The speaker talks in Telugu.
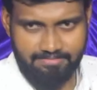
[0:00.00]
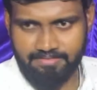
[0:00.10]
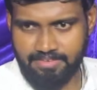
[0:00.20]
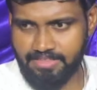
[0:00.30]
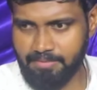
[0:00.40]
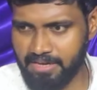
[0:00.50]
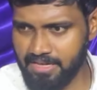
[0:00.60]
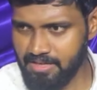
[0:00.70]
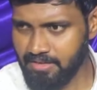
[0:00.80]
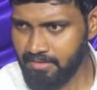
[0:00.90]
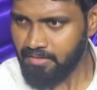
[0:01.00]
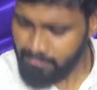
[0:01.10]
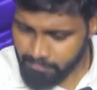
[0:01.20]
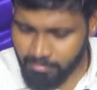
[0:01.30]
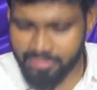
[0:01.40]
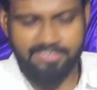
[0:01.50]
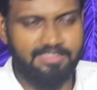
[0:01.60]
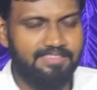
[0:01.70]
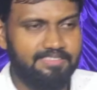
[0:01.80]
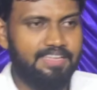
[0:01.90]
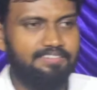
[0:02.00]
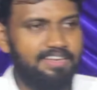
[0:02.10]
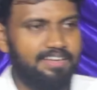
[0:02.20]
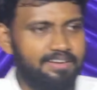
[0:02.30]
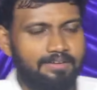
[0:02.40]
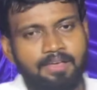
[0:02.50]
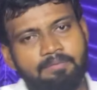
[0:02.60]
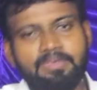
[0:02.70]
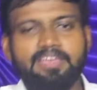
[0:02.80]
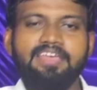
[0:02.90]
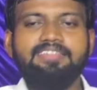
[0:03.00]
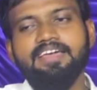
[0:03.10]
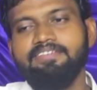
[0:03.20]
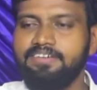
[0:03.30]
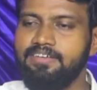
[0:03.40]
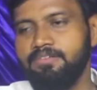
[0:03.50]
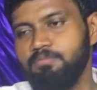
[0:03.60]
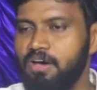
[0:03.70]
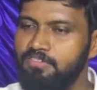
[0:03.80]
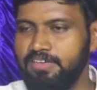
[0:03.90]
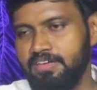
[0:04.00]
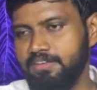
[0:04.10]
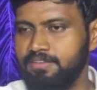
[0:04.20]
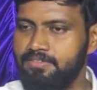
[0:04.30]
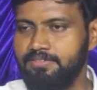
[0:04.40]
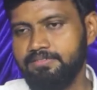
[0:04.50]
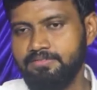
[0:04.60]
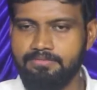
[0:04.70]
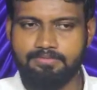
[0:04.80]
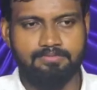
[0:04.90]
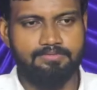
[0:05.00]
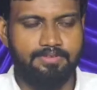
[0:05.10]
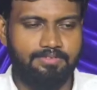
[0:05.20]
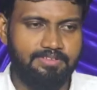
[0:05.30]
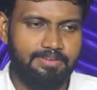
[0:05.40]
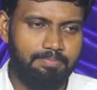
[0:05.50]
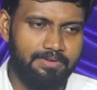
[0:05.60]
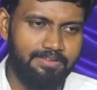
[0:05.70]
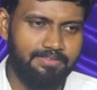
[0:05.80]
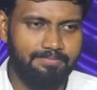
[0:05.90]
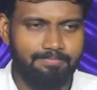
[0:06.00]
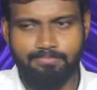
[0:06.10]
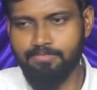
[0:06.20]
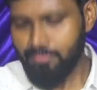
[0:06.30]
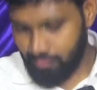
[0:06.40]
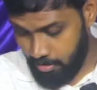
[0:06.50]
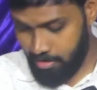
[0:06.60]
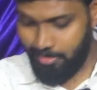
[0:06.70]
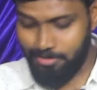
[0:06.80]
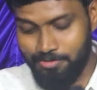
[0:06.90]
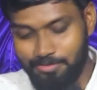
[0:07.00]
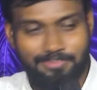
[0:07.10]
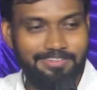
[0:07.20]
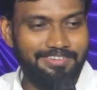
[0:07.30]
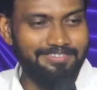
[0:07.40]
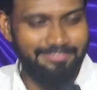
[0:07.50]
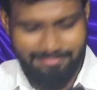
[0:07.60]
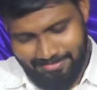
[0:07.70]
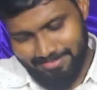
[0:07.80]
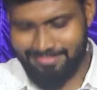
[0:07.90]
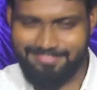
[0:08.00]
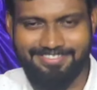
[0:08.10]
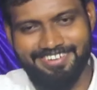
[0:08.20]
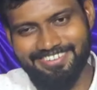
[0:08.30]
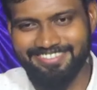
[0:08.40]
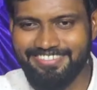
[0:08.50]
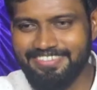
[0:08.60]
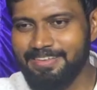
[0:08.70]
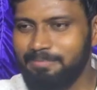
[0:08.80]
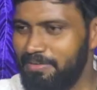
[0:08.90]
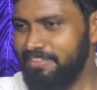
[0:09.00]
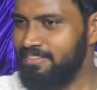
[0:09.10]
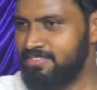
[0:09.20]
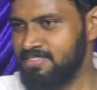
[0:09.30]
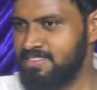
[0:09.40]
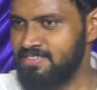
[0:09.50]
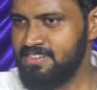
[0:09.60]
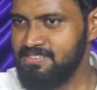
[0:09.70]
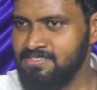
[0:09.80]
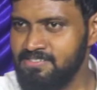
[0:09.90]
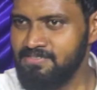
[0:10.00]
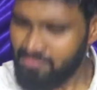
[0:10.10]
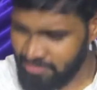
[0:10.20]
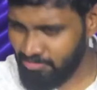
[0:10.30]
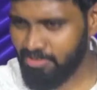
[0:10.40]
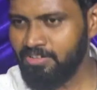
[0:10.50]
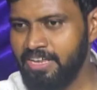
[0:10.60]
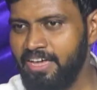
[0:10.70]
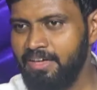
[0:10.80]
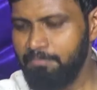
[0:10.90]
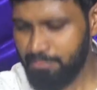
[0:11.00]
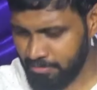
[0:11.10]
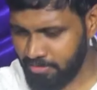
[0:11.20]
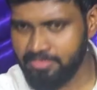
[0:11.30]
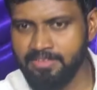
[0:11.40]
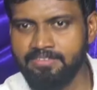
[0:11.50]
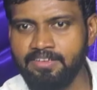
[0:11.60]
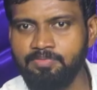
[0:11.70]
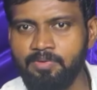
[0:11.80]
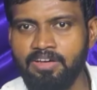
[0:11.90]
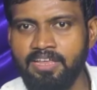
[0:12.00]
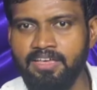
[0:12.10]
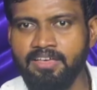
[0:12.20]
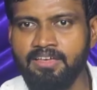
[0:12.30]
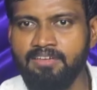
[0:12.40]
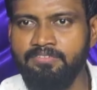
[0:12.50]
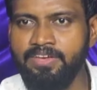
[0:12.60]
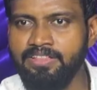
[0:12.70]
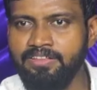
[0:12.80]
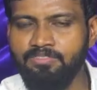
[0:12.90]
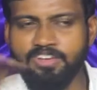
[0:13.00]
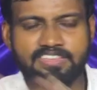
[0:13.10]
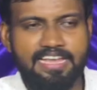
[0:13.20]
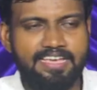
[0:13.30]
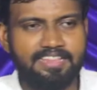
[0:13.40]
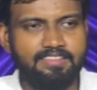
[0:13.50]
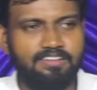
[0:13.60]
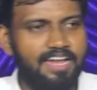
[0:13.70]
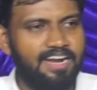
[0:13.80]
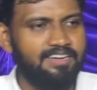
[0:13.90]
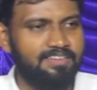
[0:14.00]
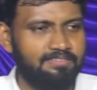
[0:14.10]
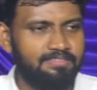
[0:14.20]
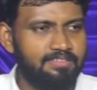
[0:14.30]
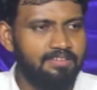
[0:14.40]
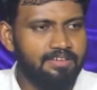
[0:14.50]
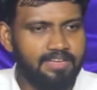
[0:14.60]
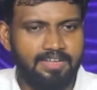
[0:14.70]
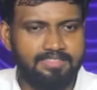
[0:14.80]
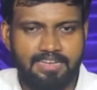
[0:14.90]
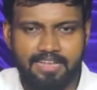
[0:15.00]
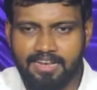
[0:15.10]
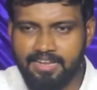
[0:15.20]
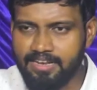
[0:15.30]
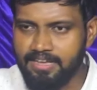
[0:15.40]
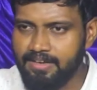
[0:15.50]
ఏదమ్మా మొదటిది ఇస్తావా అని అన్నాడు మీరైతే ఏమంటారు మామూలుగా ఏదో చెప్పండి ఆరు అడుగులు ఉన్నాడు ఎంత ఉన్నాడు పని చేసుకోలేవా ఉన్నది ఒక్కటే పిల్లోడు తిని చచ్చిపోవాలి నువ్వేంది నువ్వు వచ్చి లాగేస్తావు అని అంటాం కానీ ఆ తల్లి అలా అనలా